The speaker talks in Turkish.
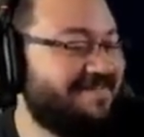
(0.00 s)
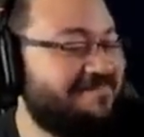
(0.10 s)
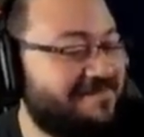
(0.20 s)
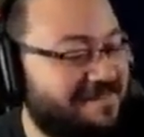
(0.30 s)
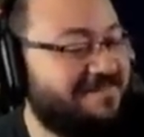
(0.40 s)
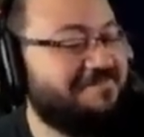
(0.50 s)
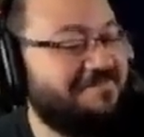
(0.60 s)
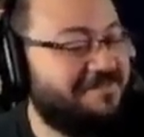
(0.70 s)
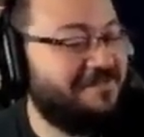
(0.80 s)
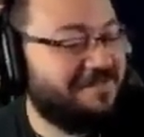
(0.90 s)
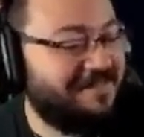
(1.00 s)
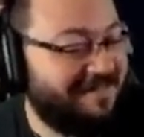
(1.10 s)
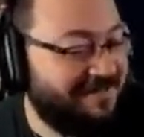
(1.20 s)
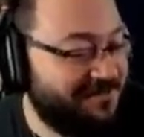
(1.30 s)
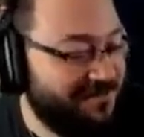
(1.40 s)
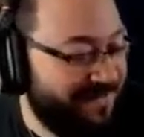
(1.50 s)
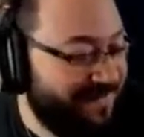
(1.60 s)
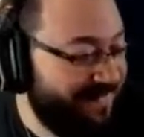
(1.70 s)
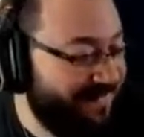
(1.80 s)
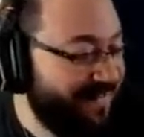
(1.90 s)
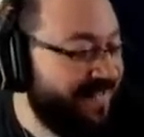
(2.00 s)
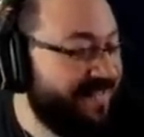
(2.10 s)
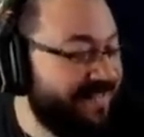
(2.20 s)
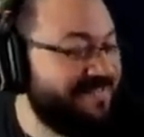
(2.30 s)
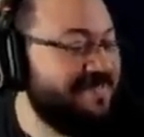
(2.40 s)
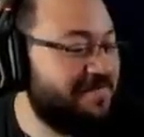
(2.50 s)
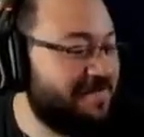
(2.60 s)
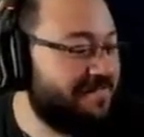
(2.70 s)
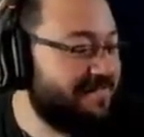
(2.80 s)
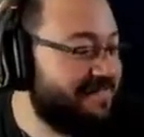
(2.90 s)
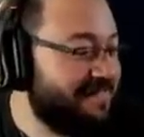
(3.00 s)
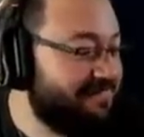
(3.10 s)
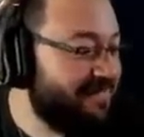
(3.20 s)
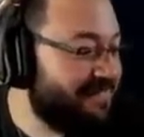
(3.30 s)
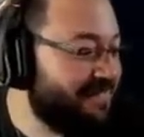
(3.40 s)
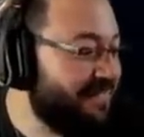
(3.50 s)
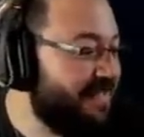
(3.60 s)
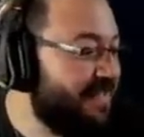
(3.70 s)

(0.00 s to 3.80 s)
Kıbrıs'ta Kıbrıslı yok zaten şu an. Hiç yabancılık çekmezsin.